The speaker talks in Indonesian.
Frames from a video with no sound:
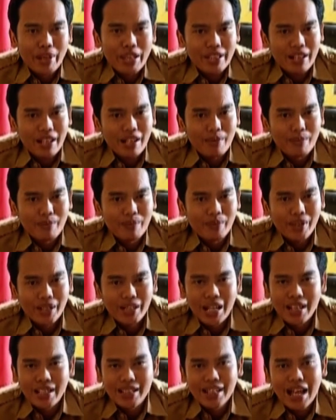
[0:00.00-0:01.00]
Islam
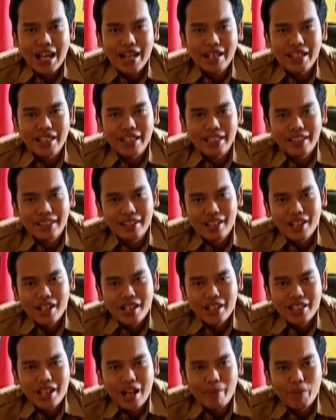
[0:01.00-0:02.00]
dan Yanik
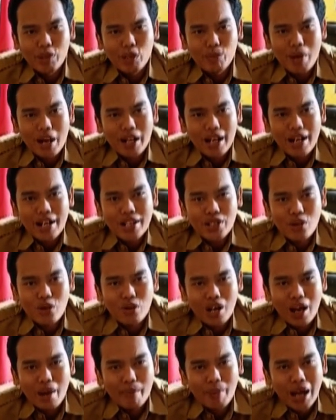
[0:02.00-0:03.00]
yang merupakan
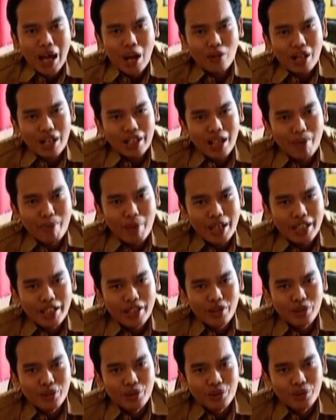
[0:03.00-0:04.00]
seorang pengat agama
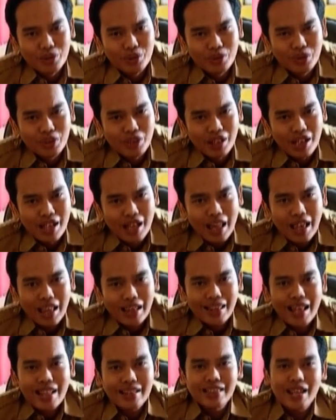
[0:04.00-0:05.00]
Hindu.
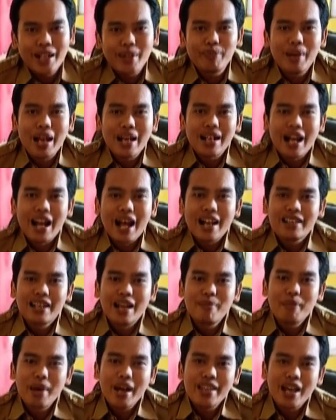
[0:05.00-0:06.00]
Latar belakang
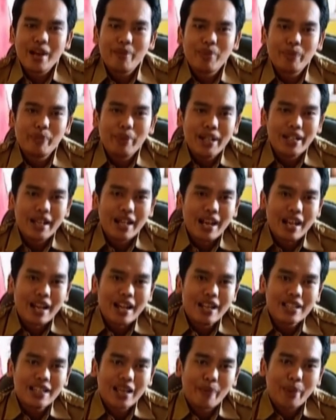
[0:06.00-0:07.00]
agama yang
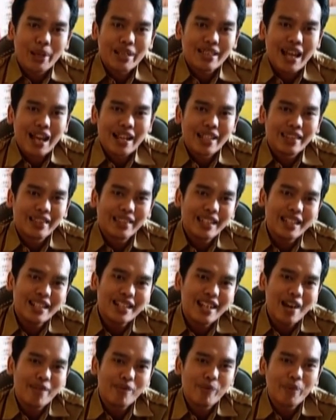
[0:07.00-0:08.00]
berbeda sama sekali
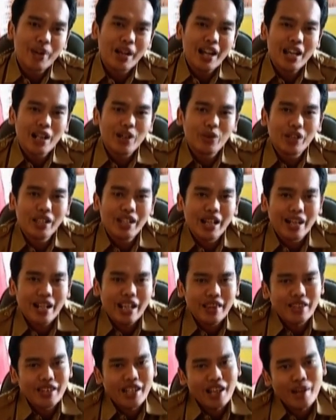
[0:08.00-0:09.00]
tidak mempengaruhi
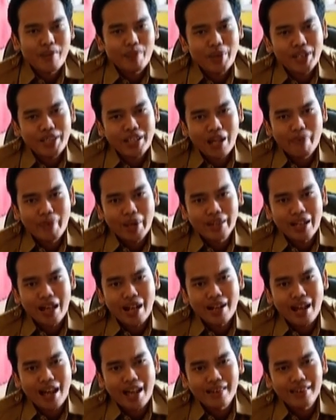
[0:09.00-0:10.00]
eratnya
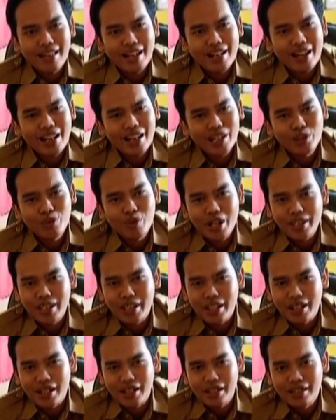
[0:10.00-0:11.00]
persahabatan antara
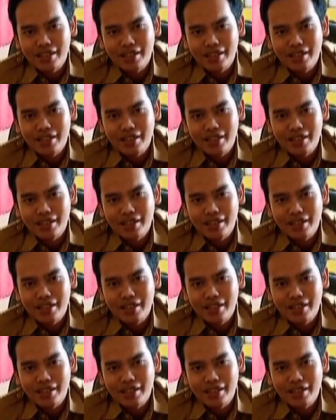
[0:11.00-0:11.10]
keduanya.